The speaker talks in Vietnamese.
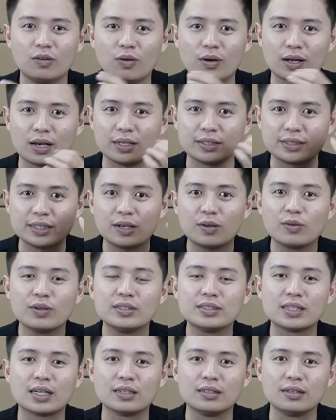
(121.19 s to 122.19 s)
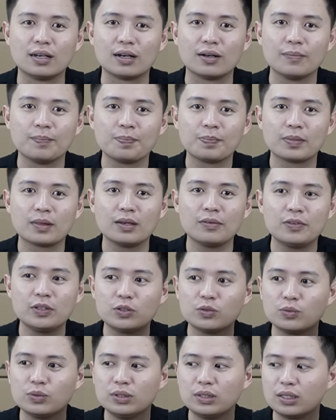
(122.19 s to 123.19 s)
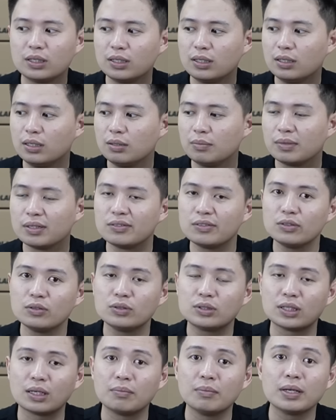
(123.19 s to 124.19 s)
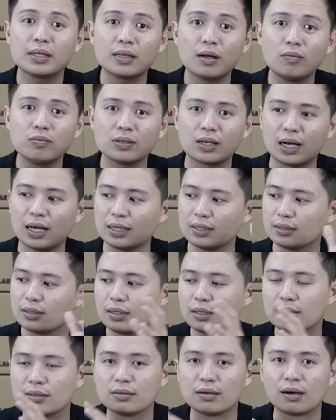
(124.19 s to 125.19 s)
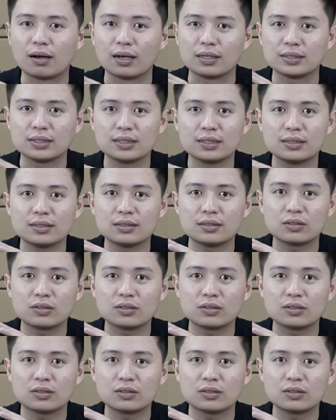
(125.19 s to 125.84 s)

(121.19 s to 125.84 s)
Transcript: hoặc là treo lên trần được đấy ví dụ những cái nơi mà ví dụ trần bê tông chẳng hạn thì thường là sẽ